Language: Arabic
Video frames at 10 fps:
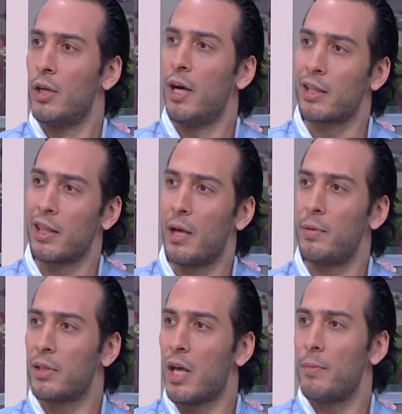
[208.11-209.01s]
اطلع
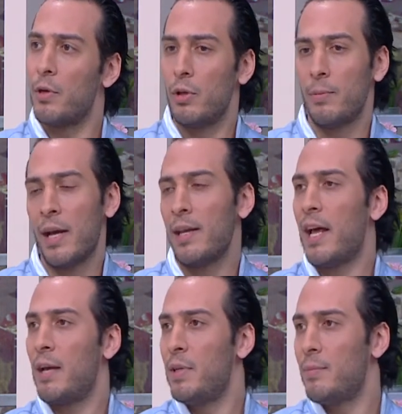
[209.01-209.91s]
بالطابه والباقي
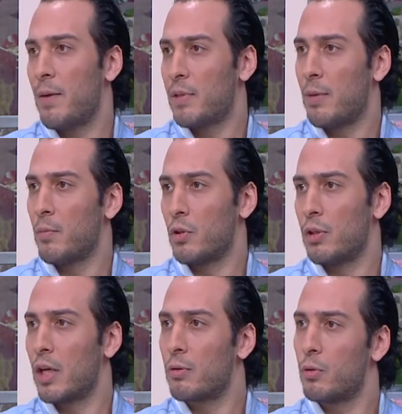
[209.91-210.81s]
اللاعبين ما بتحملوا
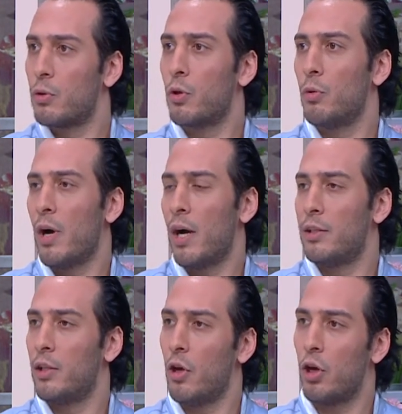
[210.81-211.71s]
الضغط تكون كل
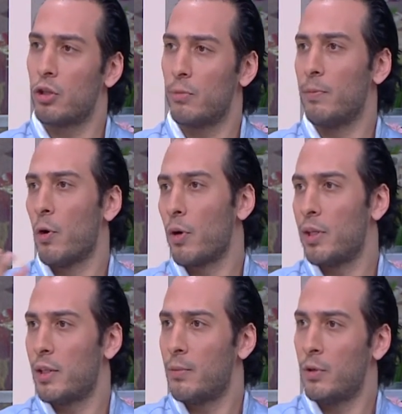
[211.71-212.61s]
واحد انه احطه بالموقع
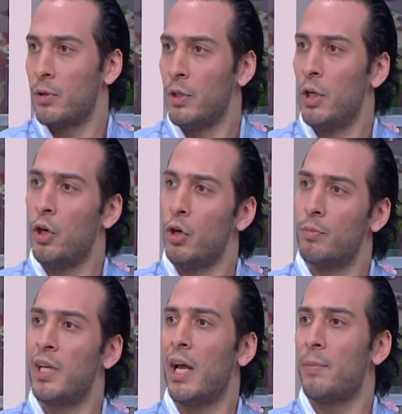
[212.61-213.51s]
تبعه
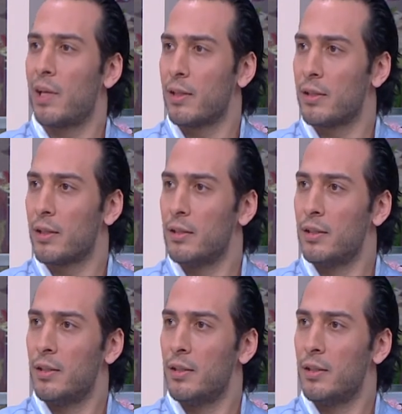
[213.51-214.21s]
وبنلعب الخطه